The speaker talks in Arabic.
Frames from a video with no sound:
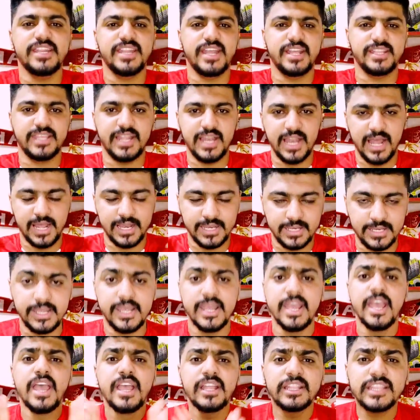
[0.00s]
النادي النادي الاهلي
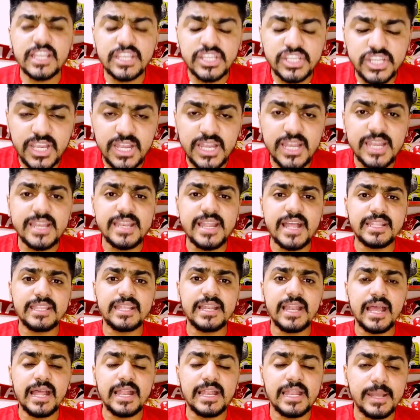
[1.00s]
تشكيل
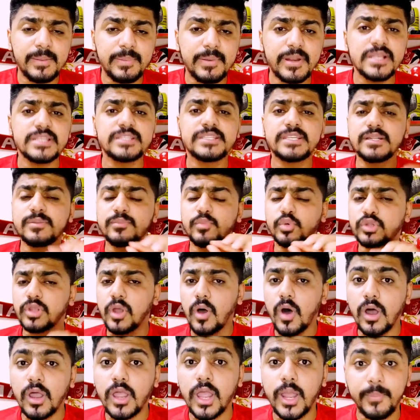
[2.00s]
النادي الاهلي يا برنس
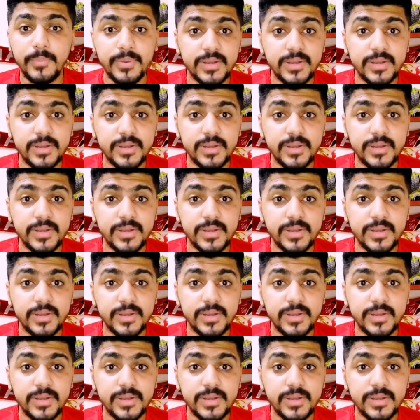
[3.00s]
المتوقع